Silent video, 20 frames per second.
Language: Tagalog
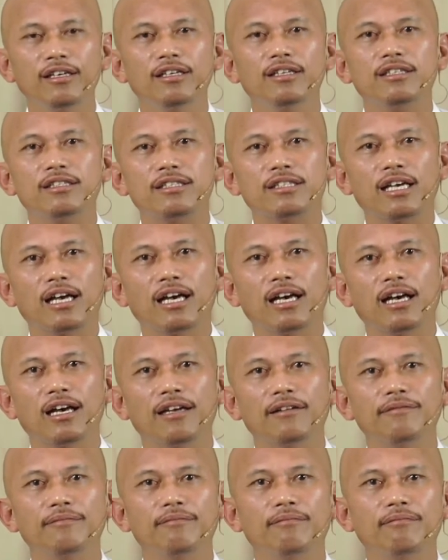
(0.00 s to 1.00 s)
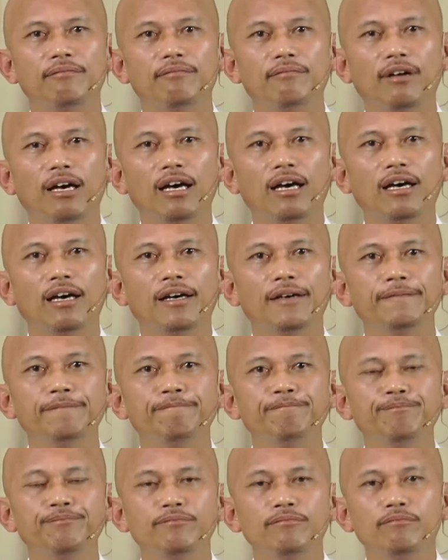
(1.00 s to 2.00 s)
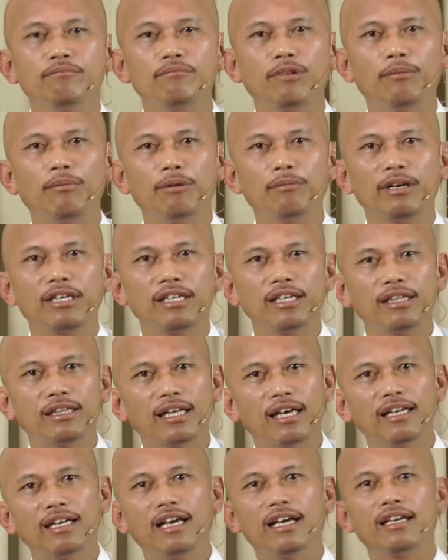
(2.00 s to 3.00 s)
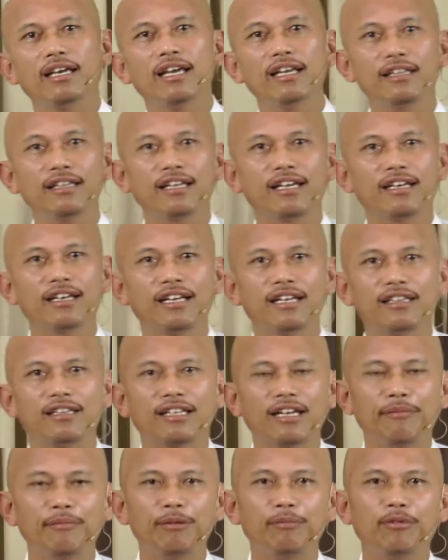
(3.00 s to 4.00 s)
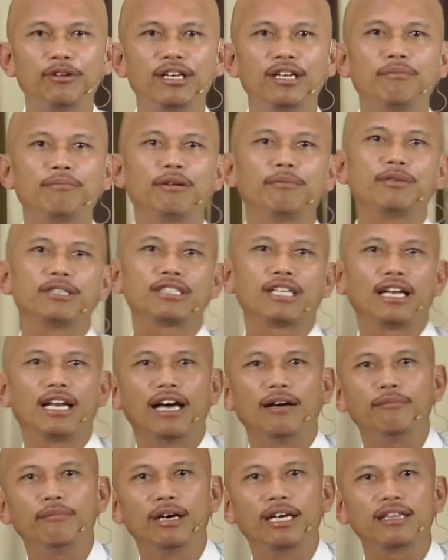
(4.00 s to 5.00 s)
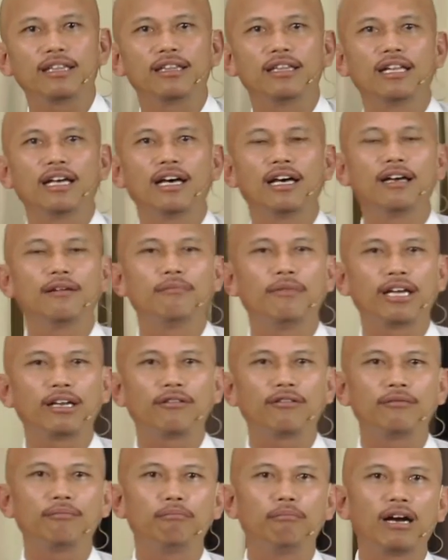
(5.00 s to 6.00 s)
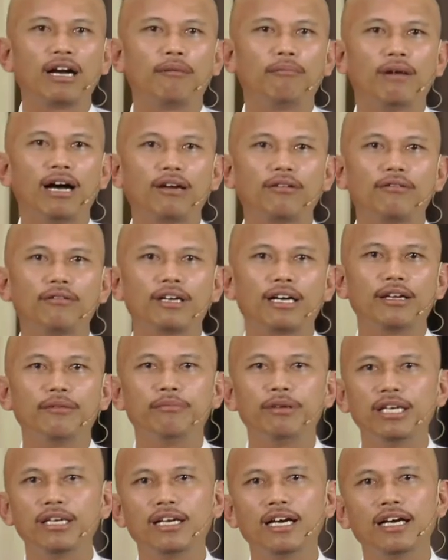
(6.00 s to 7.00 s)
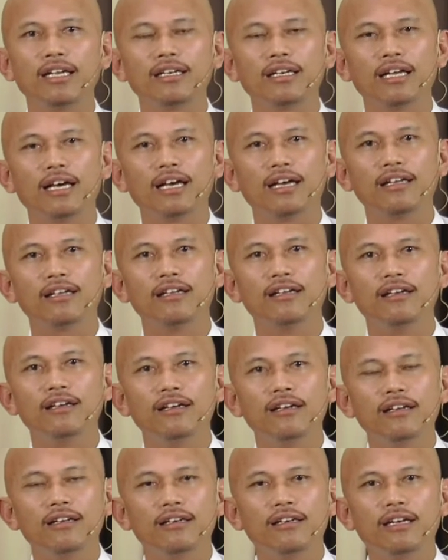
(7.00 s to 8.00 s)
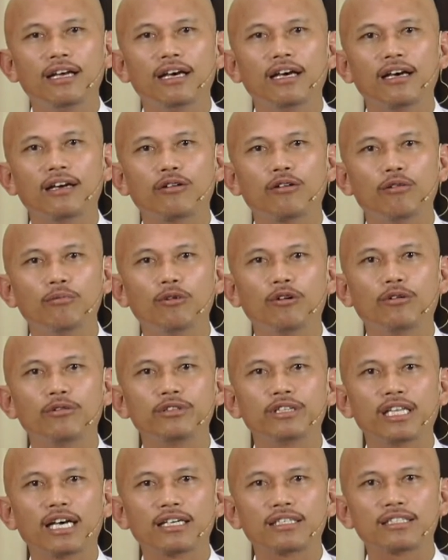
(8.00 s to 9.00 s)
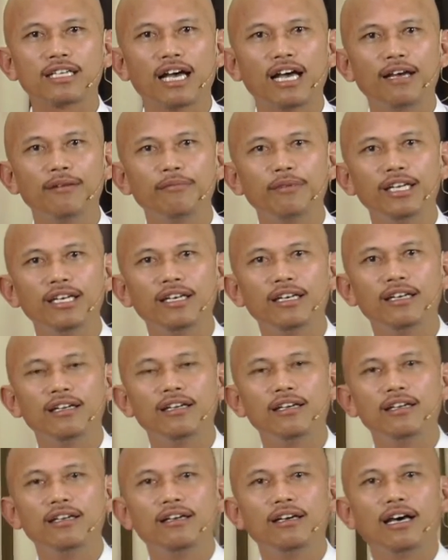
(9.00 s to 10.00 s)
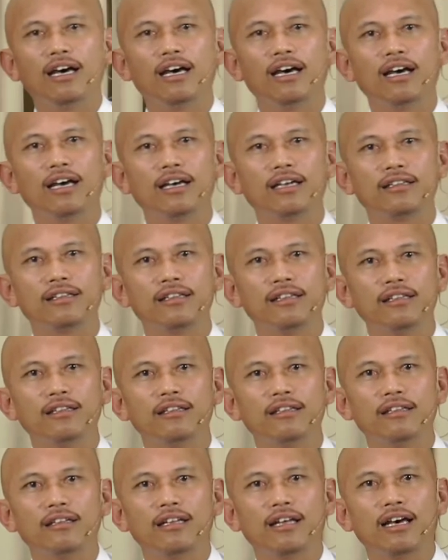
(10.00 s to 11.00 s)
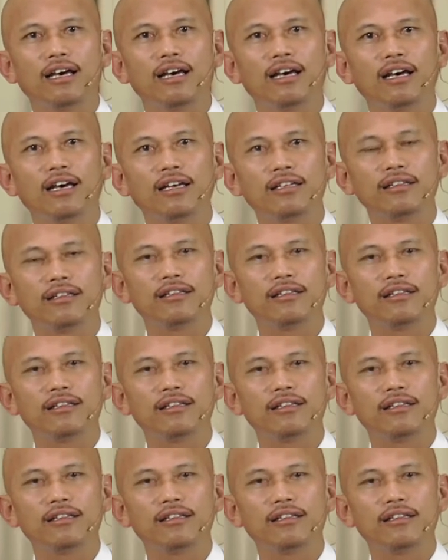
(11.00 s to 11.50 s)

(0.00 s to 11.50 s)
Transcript: sa uh, pamamagitan ng internet. Kami po ay nagpapasalamat na mayroon mga bagong kaibigan na na kumukontak sa amin at at